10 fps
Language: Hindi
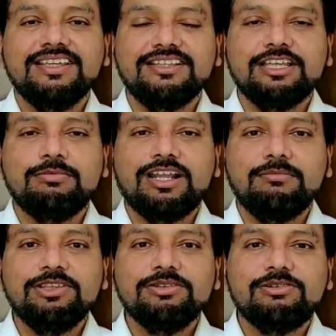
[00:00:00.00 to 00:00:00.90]
इनके बारे
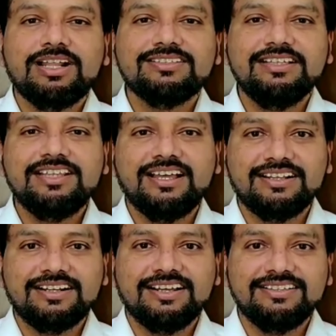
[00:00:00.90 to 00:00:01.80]
में थोड़ा सा ध्यान
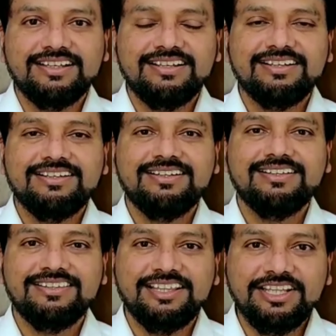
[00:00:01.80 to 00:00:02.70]
रखा
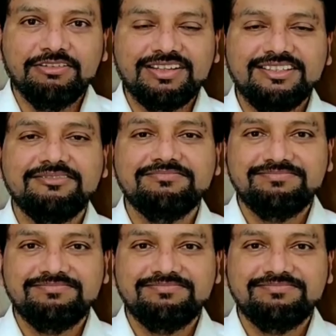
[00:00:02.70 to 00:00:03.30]
जाए धन्यवाद